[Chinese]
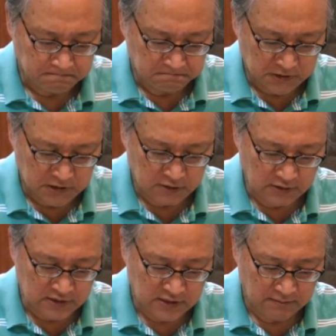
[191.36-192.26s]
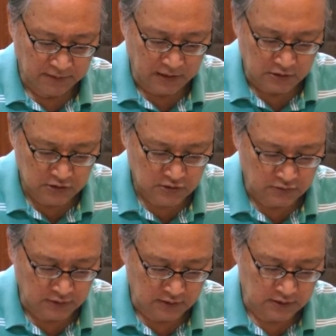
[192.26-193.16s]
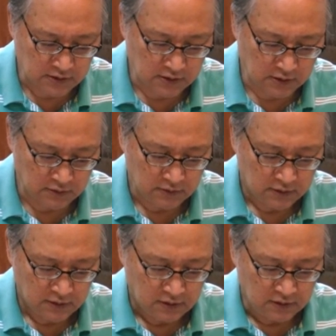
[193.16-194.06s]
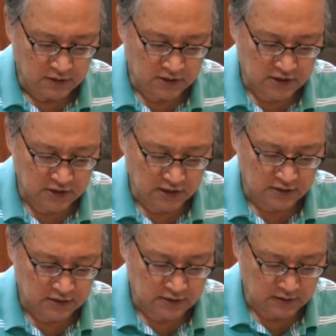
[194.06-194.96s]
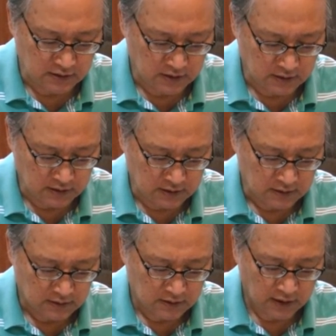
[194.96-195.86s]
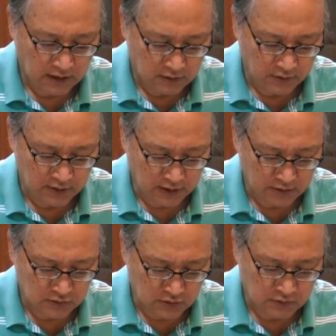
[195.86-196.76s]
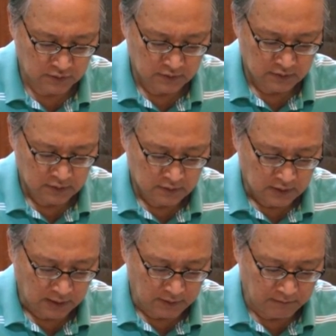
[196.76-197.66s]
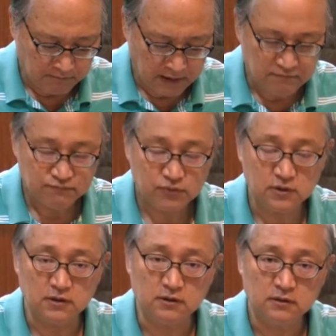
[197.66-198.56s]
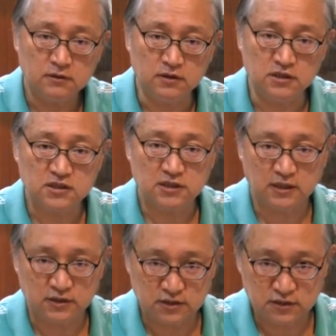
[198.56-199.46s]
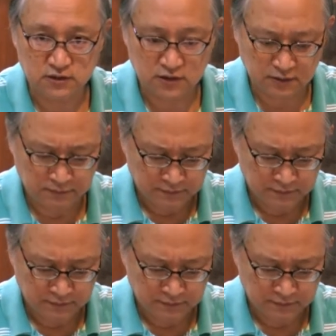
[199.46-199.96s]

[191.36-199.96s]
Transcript: 西元三百二十五年的时候，尼西亚的一个大会当中，他们颁布了尼西亚的信经。